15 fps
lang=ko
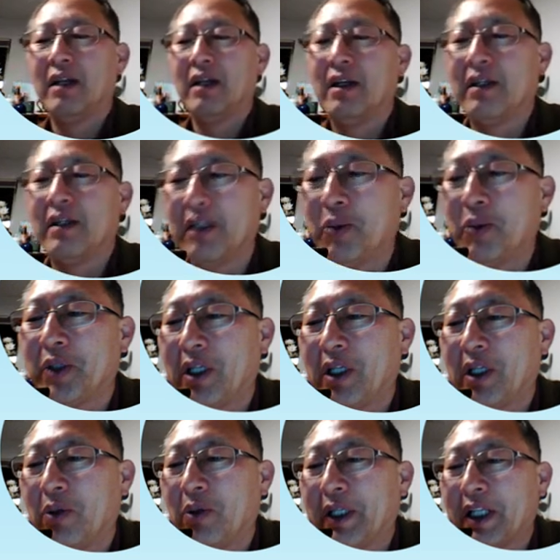일본이라고
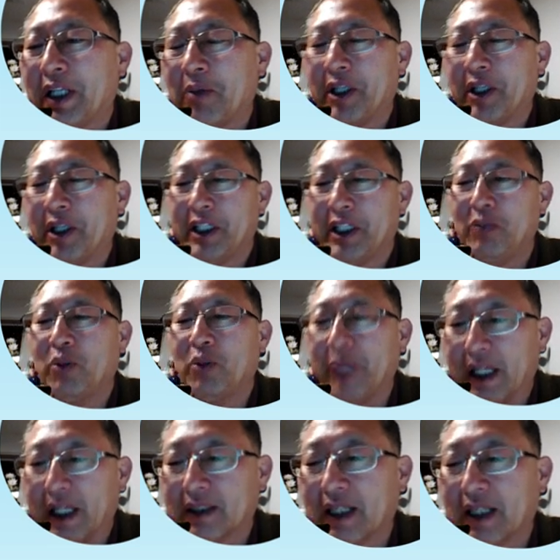한다면 일본
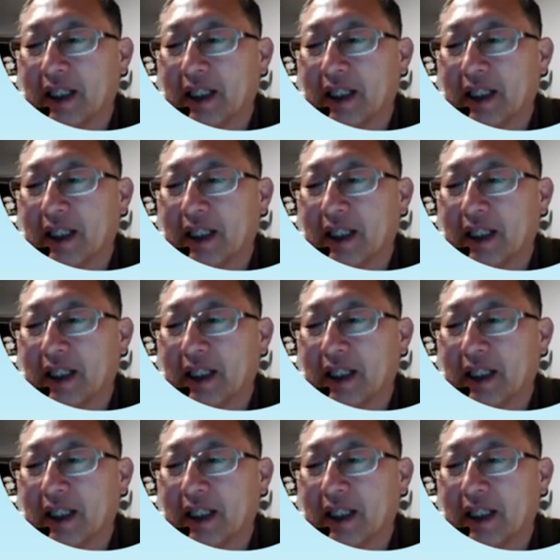미학사,